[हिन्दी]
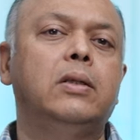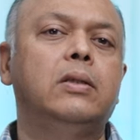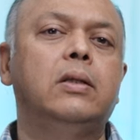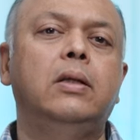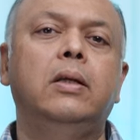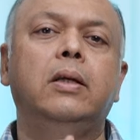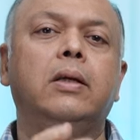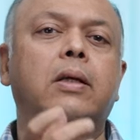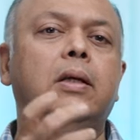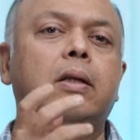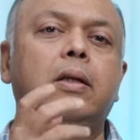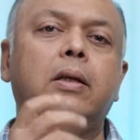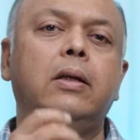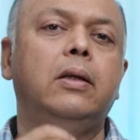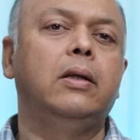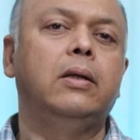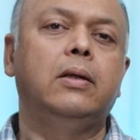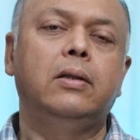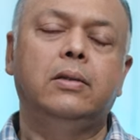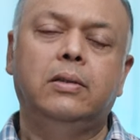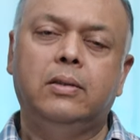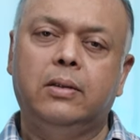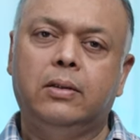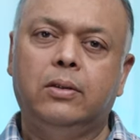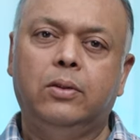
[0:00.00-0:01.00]
ऐसे लेके नहीं
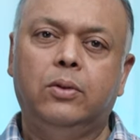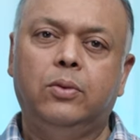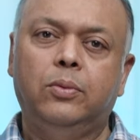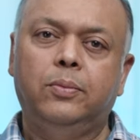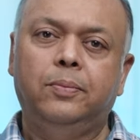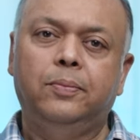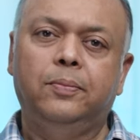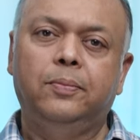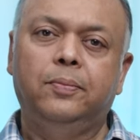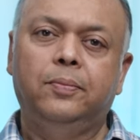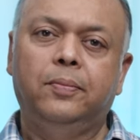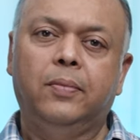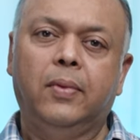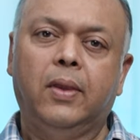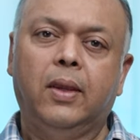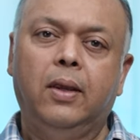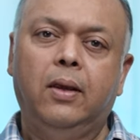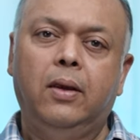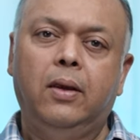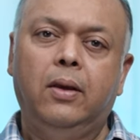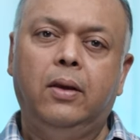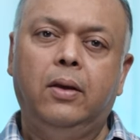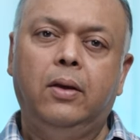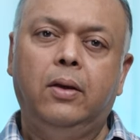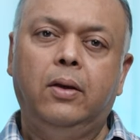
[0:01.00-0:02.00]
निकल सकता हूँ
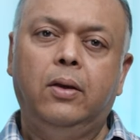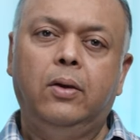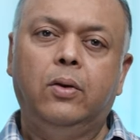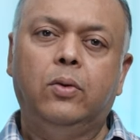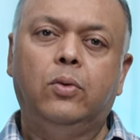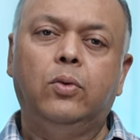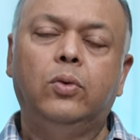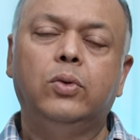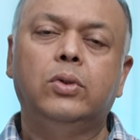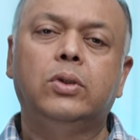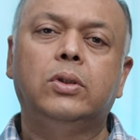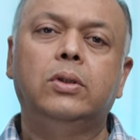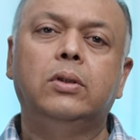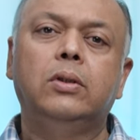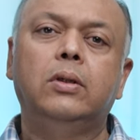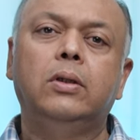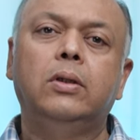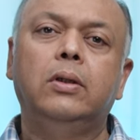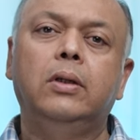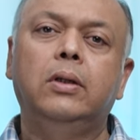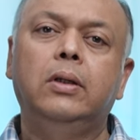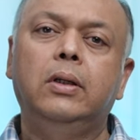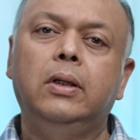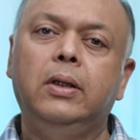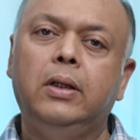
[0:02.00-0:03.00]
कुछ
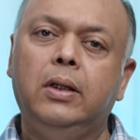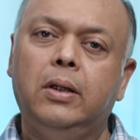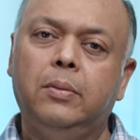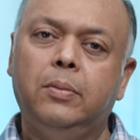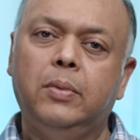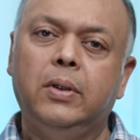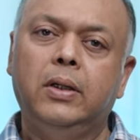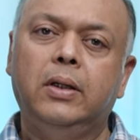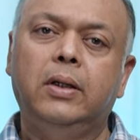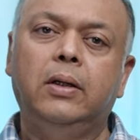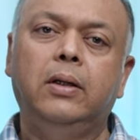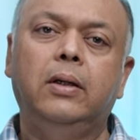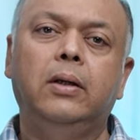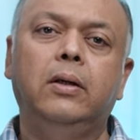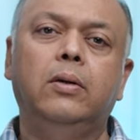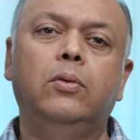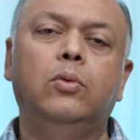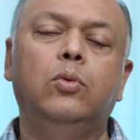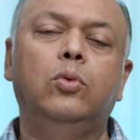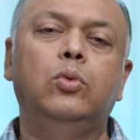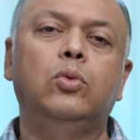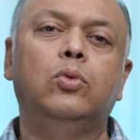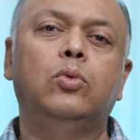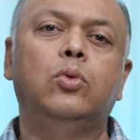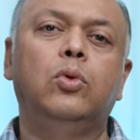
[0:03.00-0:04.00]
नियम हैं
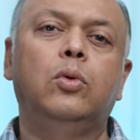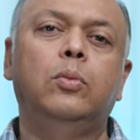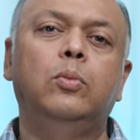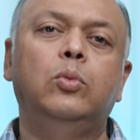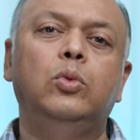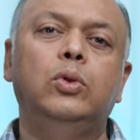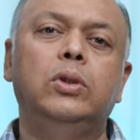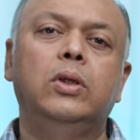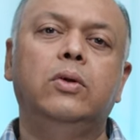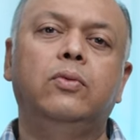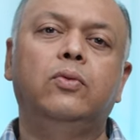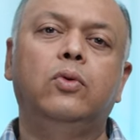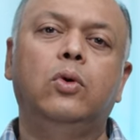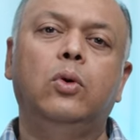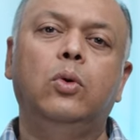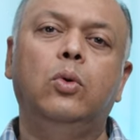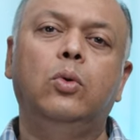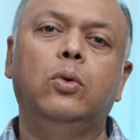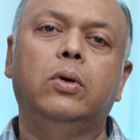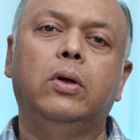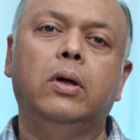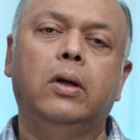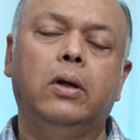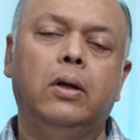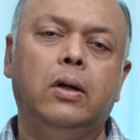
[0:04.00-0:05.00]
उनको मुझे फॉलो
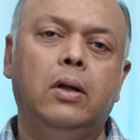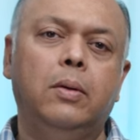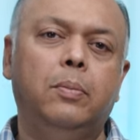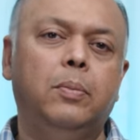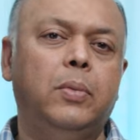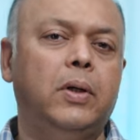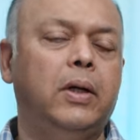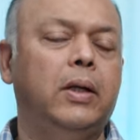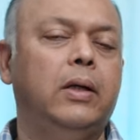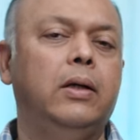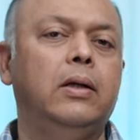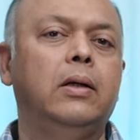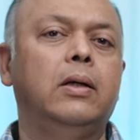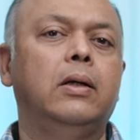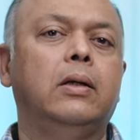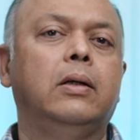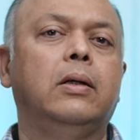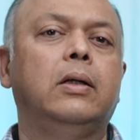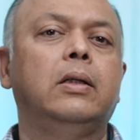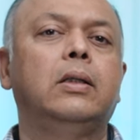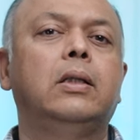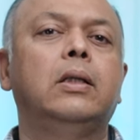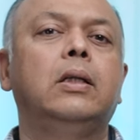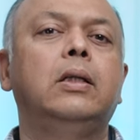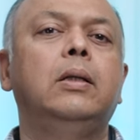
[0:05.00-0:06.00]
करना पड़ेगा
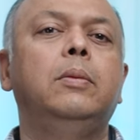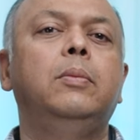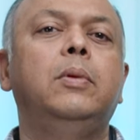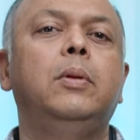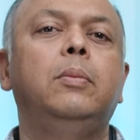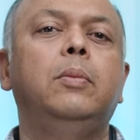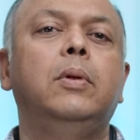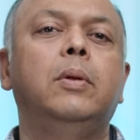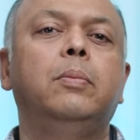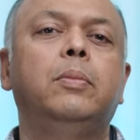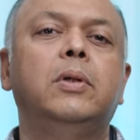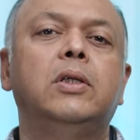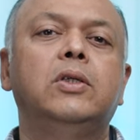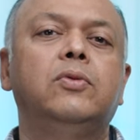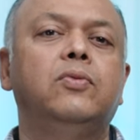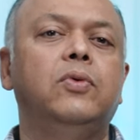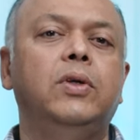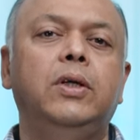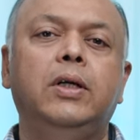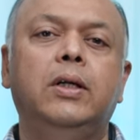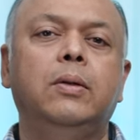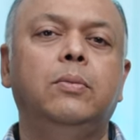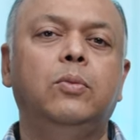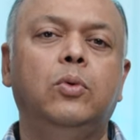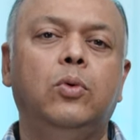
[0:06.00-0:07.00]
कितनी भी मेरे पास
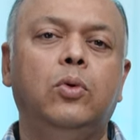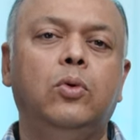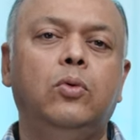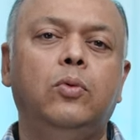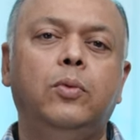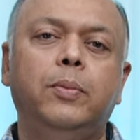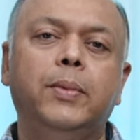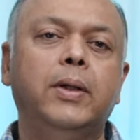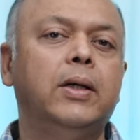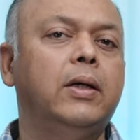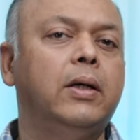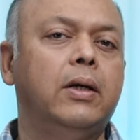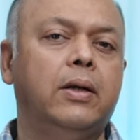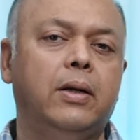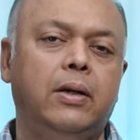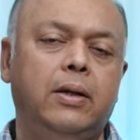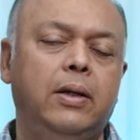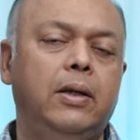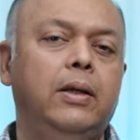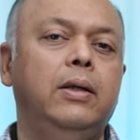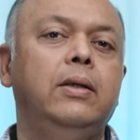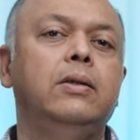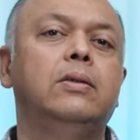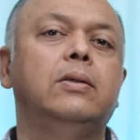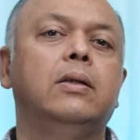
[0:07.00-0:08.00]
फ्रीडम हो मैं कर
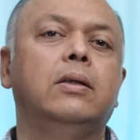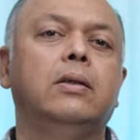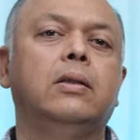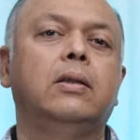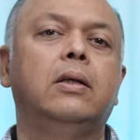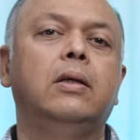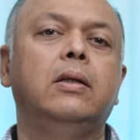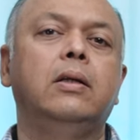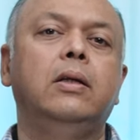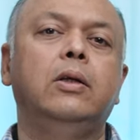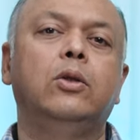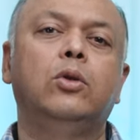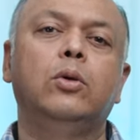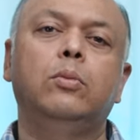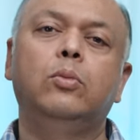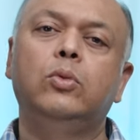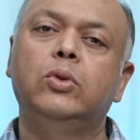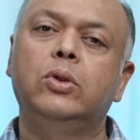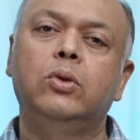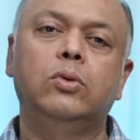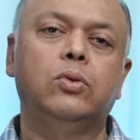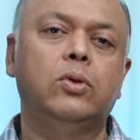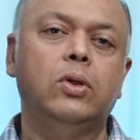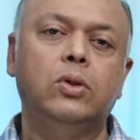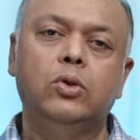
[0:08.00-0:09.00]
नहीं सकता नहीं तो
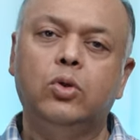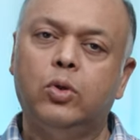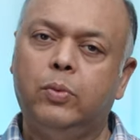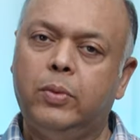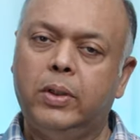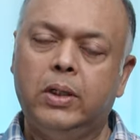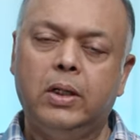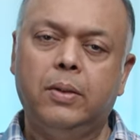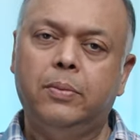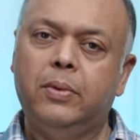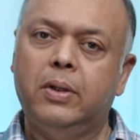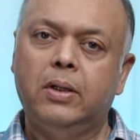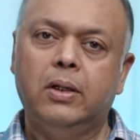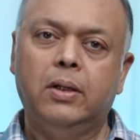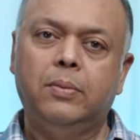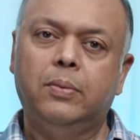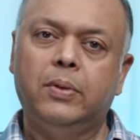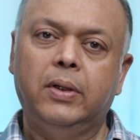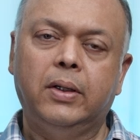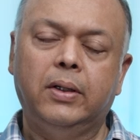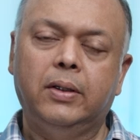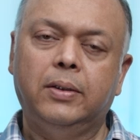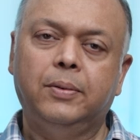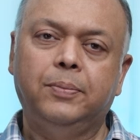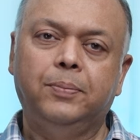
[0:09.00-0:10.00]
मुझे उसका जुर्माना भरना
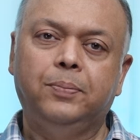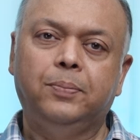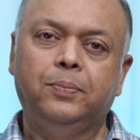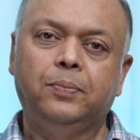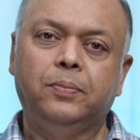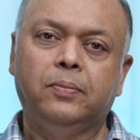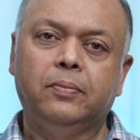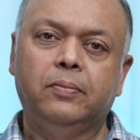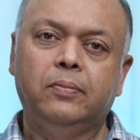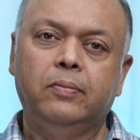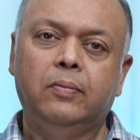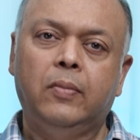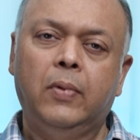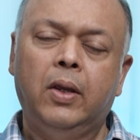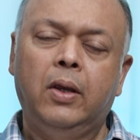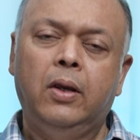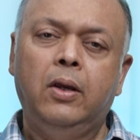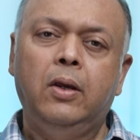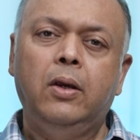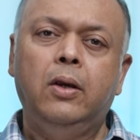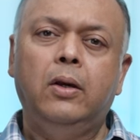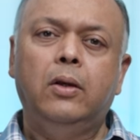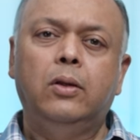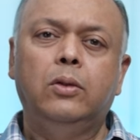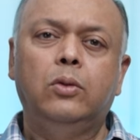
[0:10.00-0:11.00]

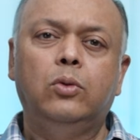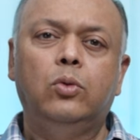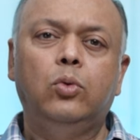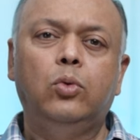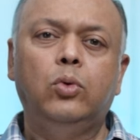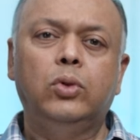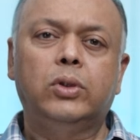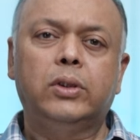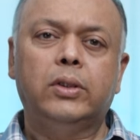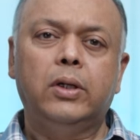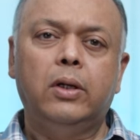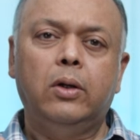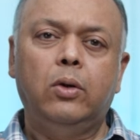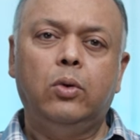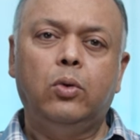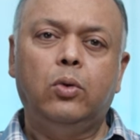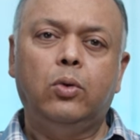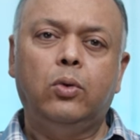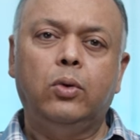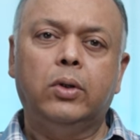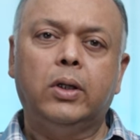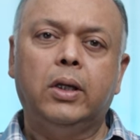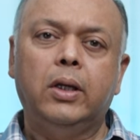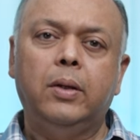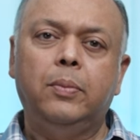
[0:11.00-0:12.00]
पड़ेगा दूसरे
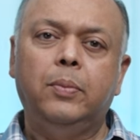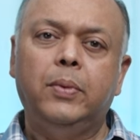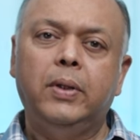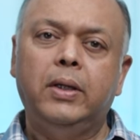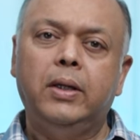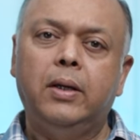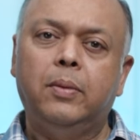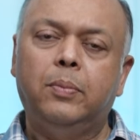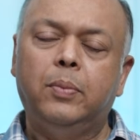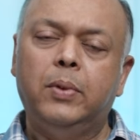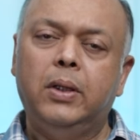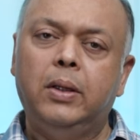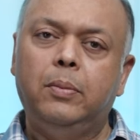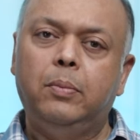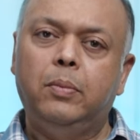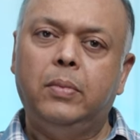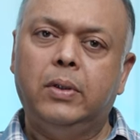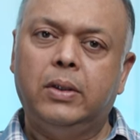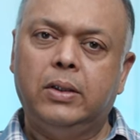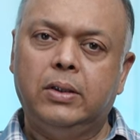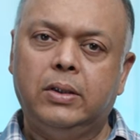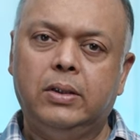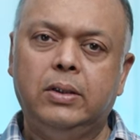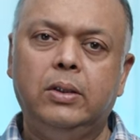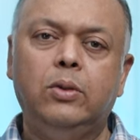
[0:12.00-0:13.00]
लोगों की भी अपनी
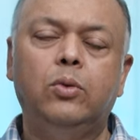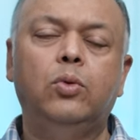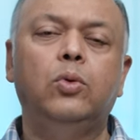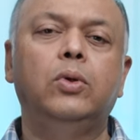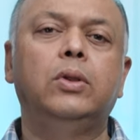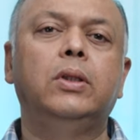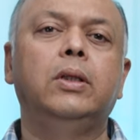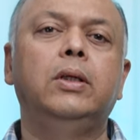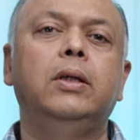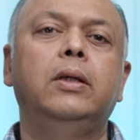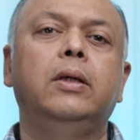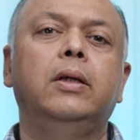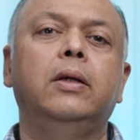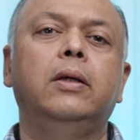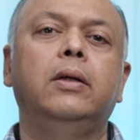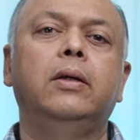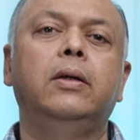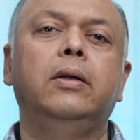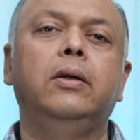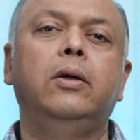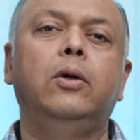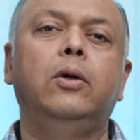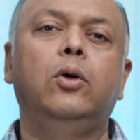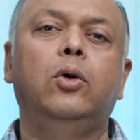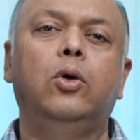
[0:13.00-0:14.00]
मर्ज़ी होती है
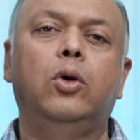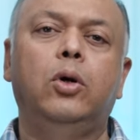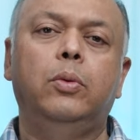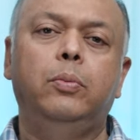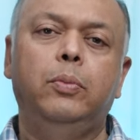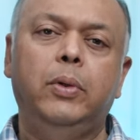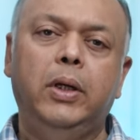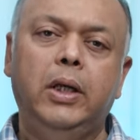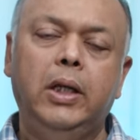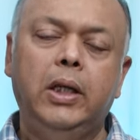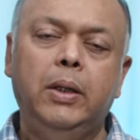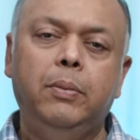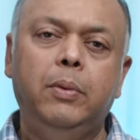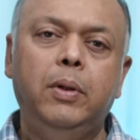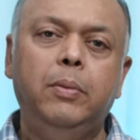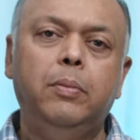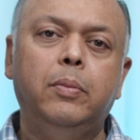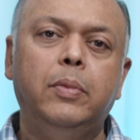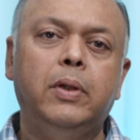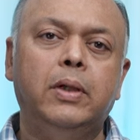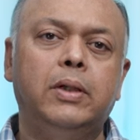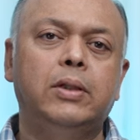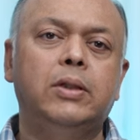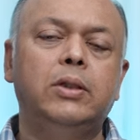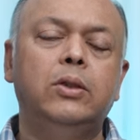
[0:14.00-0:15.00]
और मेरी भी
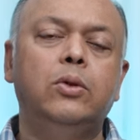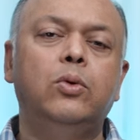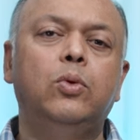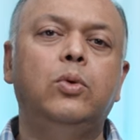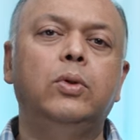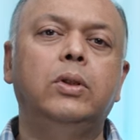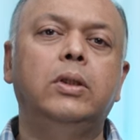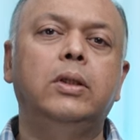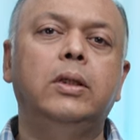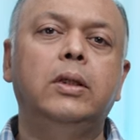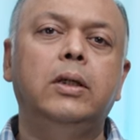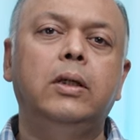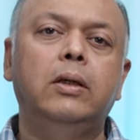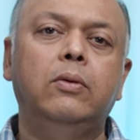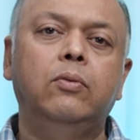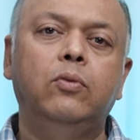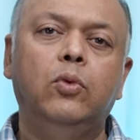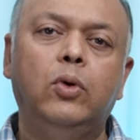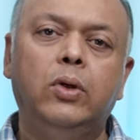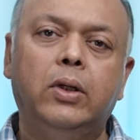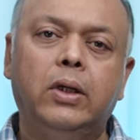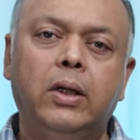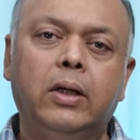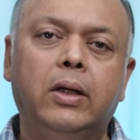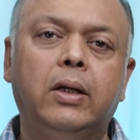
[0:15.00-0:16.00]
मर्ज़ी होती है
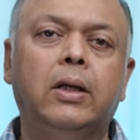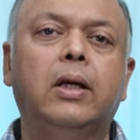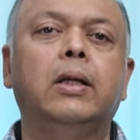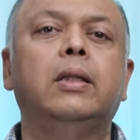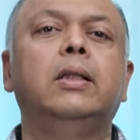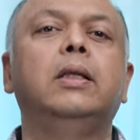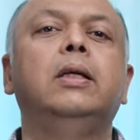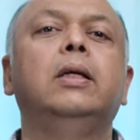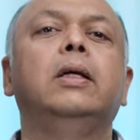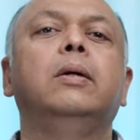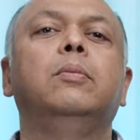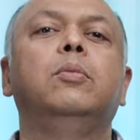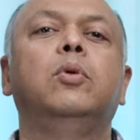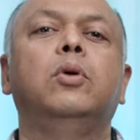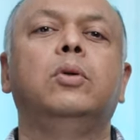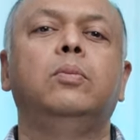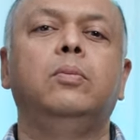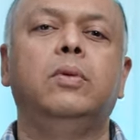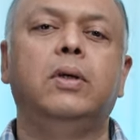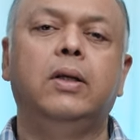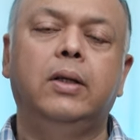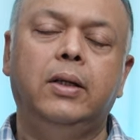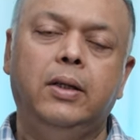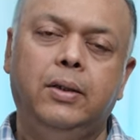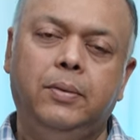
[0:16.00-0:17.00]
वो टकराती है बहुत
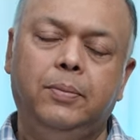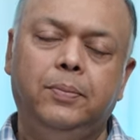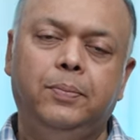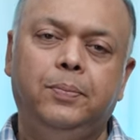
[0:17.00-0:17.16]
बारी